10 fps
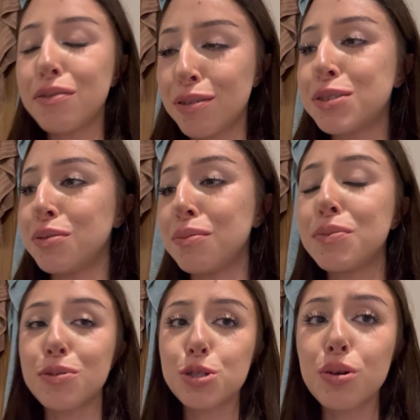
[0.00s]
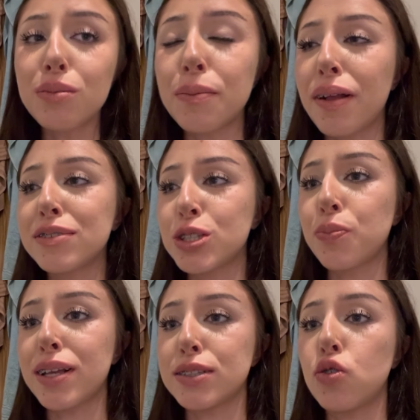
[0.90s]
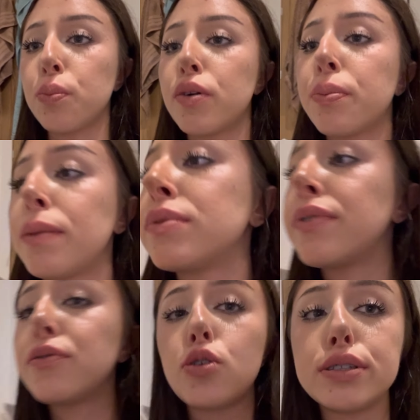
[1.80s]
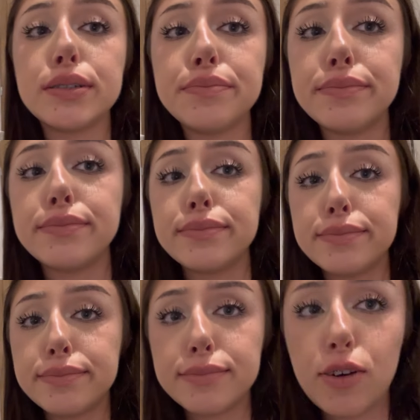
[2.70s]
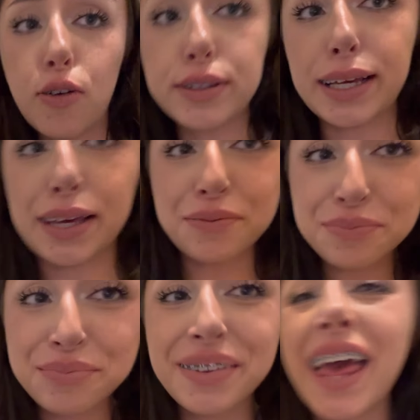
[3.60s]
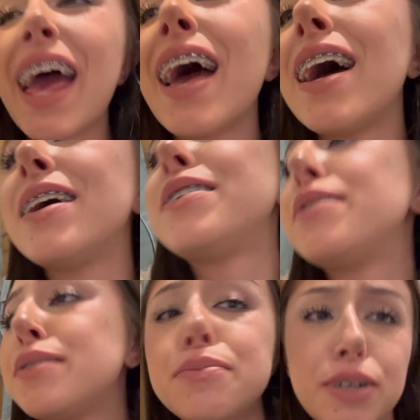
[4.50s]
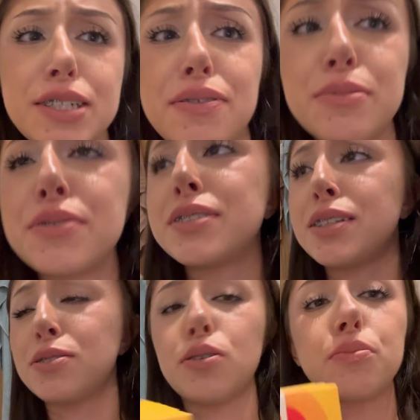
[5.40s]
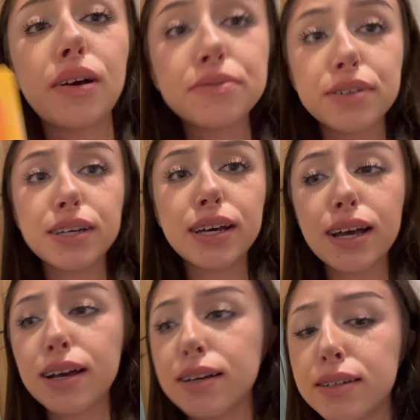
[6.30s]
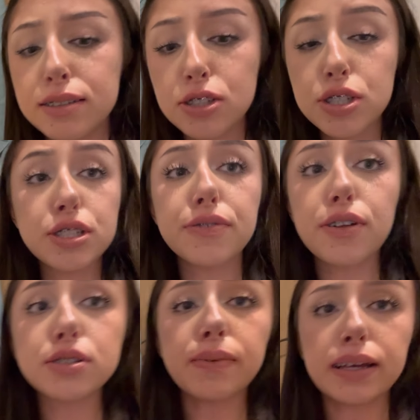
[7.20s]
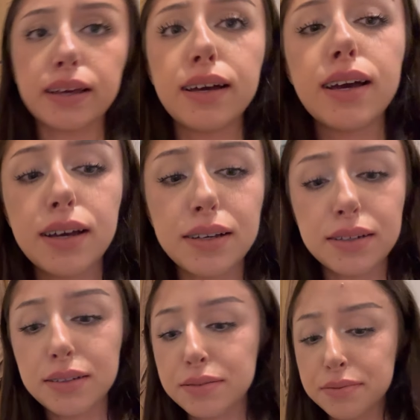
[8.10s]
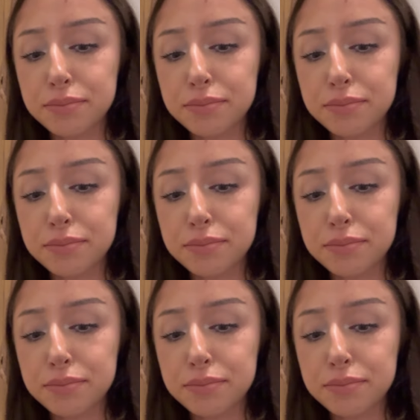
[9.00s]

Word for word: Wróciłam i poczyniłam naprawdę spore zakupy, kupiłam dwie wody, o takie, Ehm, pokażę Wam oczywiście co. Byłam w, e, też jeszcze w Rosmanie e,